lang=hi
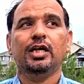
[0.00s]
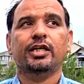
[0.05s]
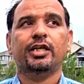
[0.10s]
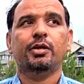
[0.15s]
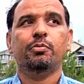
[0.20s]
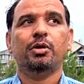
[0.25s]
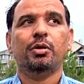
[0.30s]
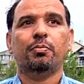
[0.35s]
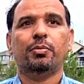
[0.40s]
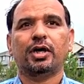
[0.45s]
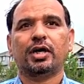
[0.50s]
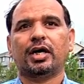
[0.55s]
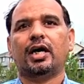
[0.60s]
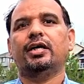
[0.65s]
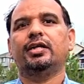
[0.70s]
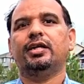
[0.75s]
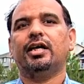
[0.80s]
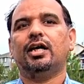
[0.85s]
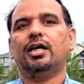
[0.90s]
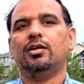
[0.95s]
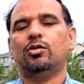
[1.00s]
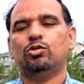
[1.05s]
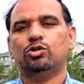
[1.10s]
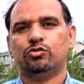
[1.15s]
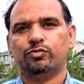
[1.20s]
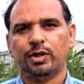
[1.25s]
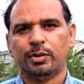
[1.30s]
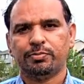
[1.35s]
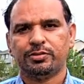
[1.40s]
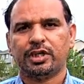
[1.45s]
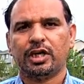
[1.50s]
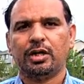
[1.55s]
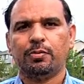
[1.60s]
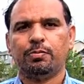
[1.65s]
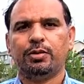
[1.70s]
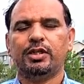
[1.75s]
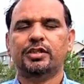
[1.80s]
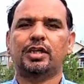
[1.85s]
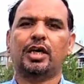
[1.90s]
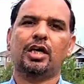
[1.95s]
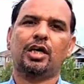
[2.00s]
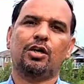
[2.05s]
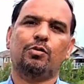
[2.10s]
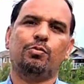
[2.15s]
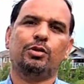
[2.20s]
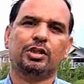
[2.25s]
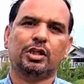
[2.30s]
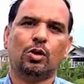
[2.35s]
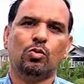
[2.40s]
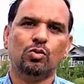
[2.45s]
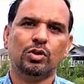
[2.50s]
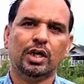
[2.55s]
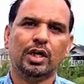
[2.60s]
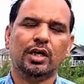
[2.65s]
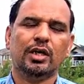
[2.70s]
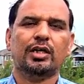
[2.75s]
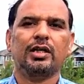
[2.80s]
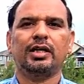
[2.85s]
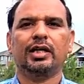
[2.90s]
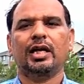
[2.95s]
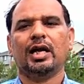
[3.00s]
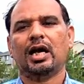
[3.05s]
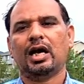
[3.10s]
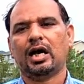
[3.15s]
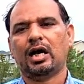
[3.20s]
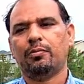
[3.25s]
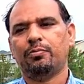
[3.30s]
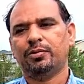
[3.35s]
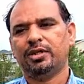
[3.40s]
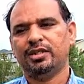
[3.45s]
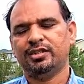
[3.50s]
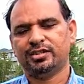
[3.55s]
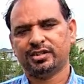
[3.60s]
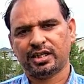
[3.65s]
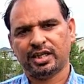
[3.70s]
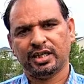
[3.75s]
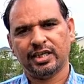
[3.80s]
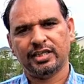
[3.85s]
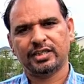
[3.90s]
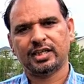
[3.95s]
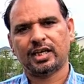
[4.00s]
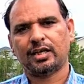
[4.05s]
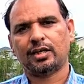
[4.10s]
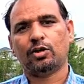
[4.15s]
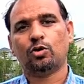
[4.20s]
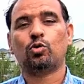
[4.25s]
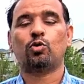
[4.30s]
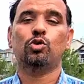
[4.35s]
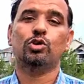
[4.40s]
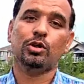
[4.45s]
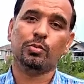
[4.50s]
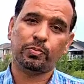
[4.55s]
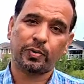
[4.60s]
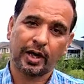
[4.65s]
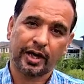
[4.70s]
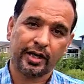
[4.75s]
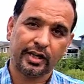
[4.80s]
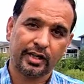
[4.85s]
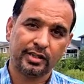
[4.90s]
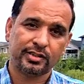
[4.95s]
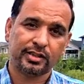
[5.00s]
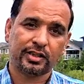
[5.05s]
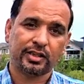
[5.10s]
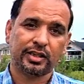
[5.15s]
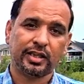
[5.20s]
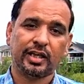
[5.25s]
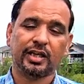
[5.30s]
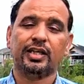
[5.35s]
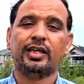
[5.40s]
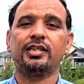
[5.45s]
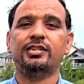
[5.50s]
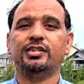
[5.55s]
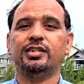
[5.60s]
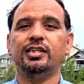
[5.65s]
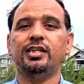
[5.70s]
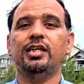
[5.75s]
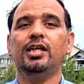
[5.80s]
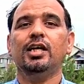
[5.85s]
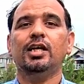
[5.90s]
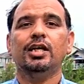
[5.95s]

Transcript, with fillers: ये मैं बकायदा उस वेबसाइट पर जाकर बताऊंगा कि आप इस तरह ये जाकर खुद अप्लाई कर सकते हैं किसी